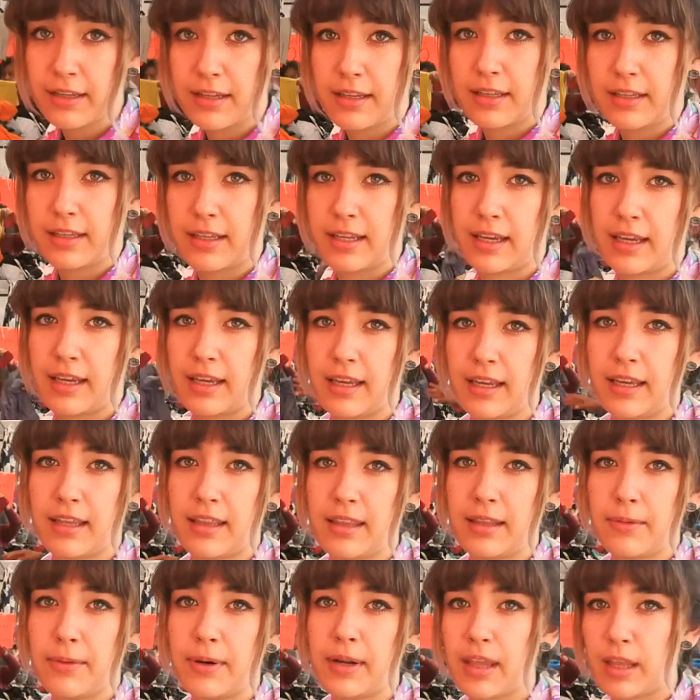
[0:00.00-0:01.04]
que de
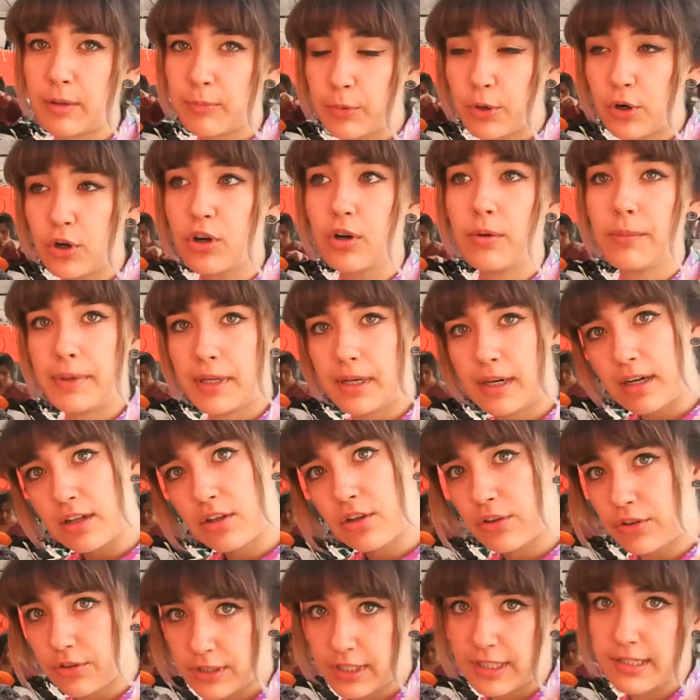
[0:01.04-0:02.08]
verdad puedo combinar con
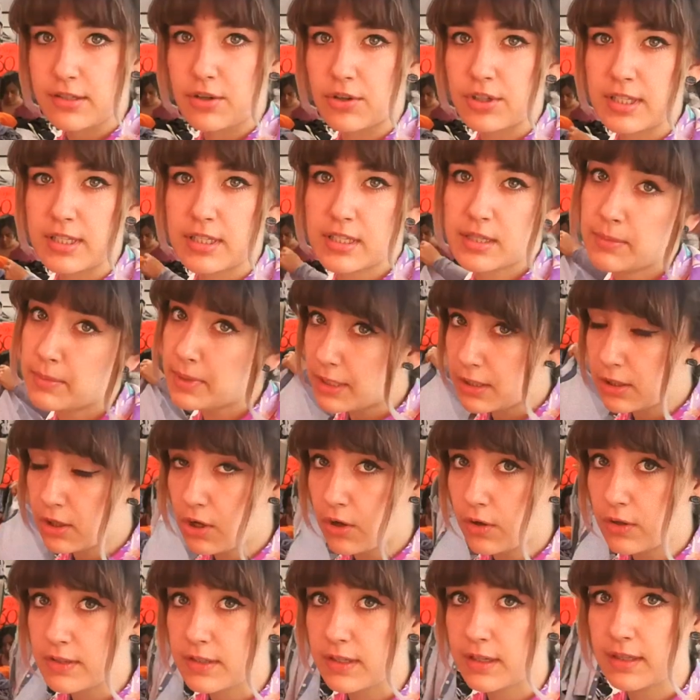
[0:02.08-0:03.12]
otras cosas de mi
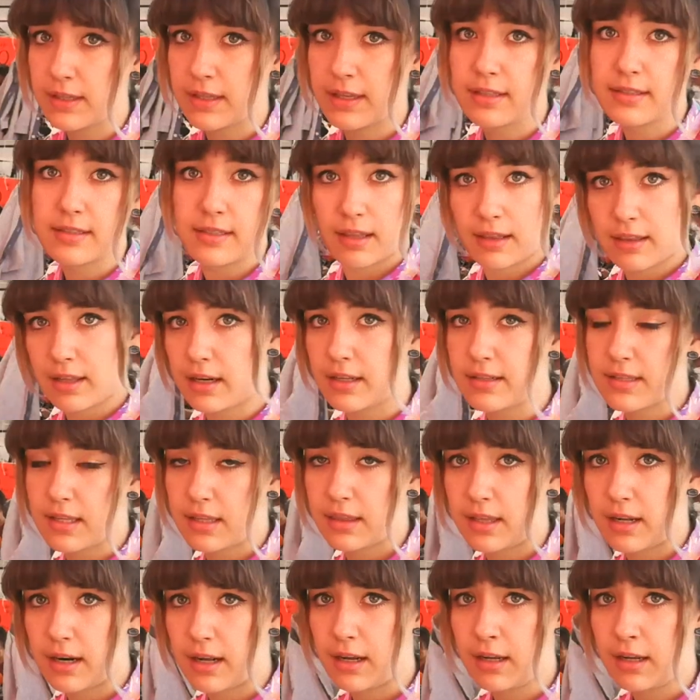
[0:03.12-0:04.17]
closet, etcétera, etcétera.